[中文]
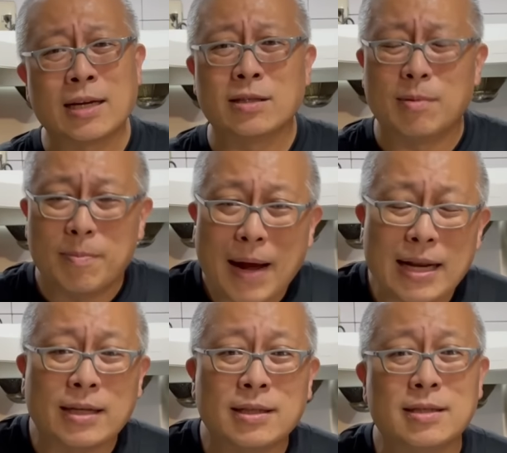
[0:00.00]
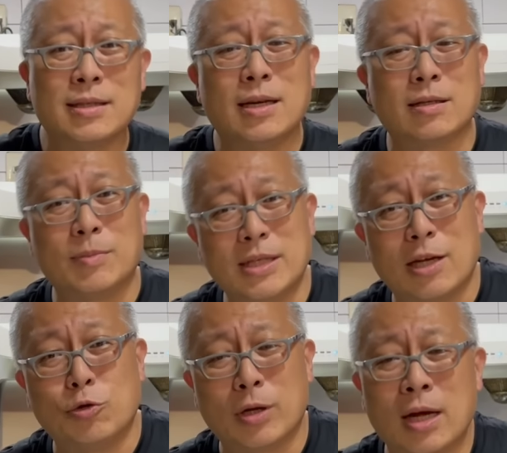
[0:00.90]
要怎么办呢？这事情要怎么
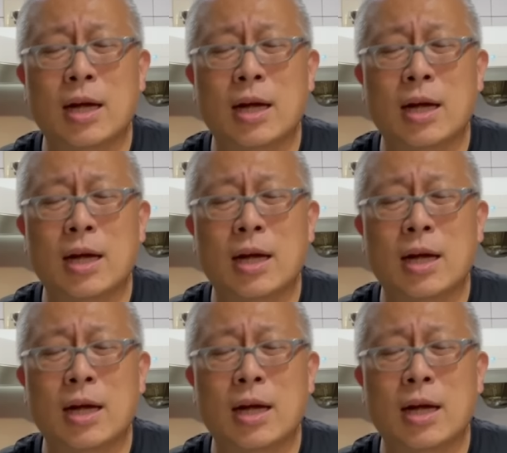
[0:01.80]
解决呢？